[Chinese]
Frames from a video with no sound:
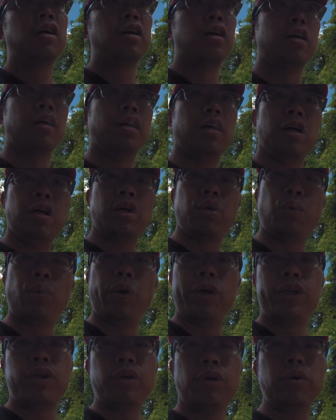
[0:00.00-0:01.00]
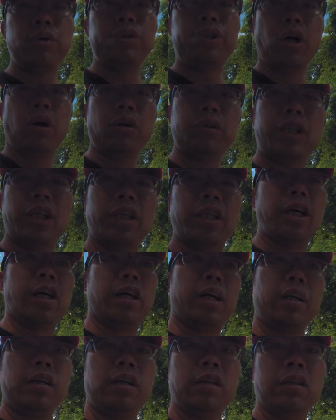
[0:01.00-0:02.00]
和贵州交界
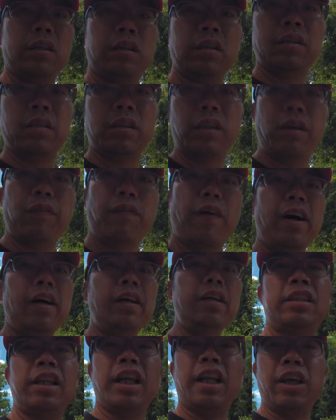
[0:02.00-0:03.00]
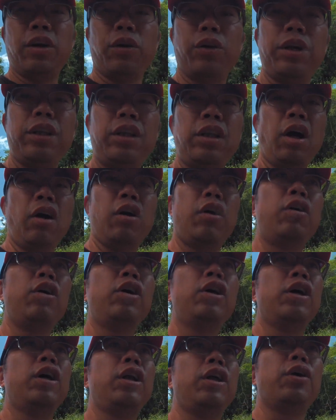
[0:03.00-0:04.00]
的地方，这里有一条
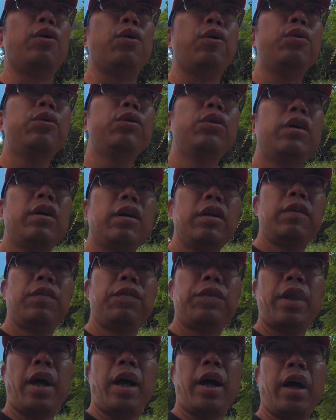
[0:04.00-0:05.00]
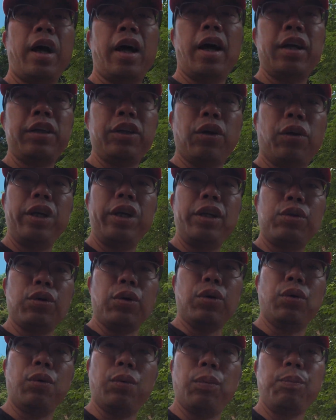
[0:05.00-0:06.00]
河流，它一
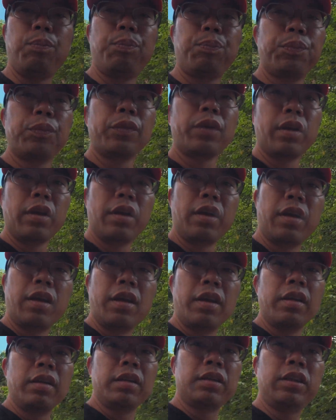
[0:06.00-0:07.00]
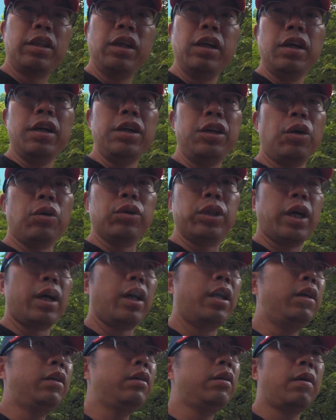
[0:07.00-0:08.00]
种特有
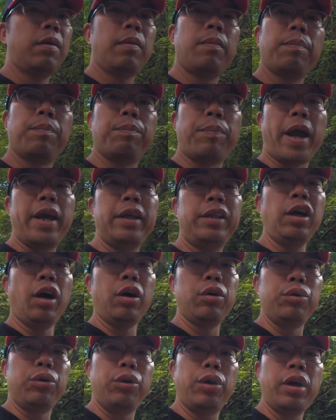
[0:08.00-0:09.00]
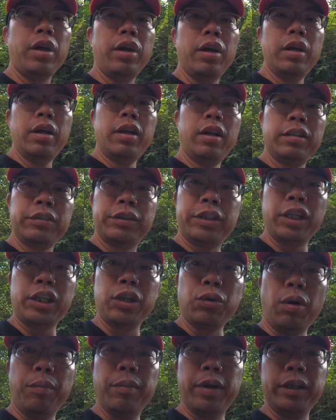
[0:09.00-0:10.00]
的白条鱼，这
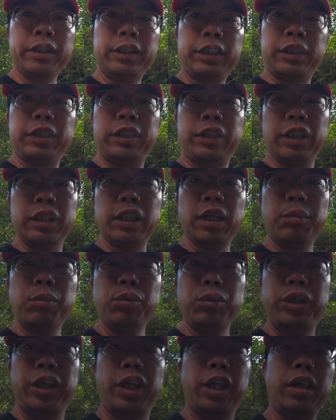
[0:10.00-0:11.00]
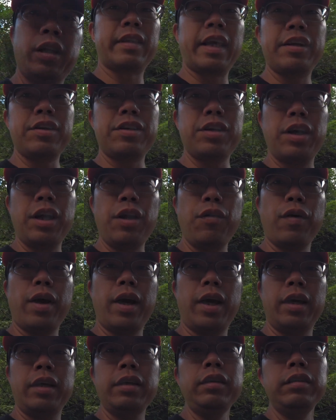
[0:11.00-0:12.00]
是我们此行的目的。但是因
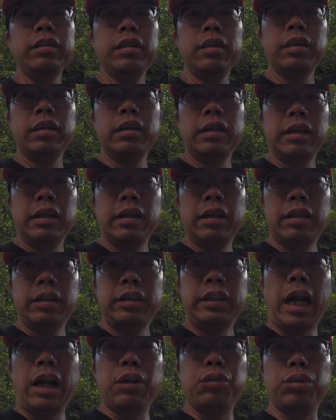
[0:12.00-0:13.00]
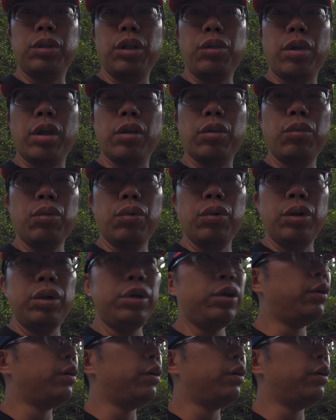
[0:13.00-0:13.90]
为下雨的缘故，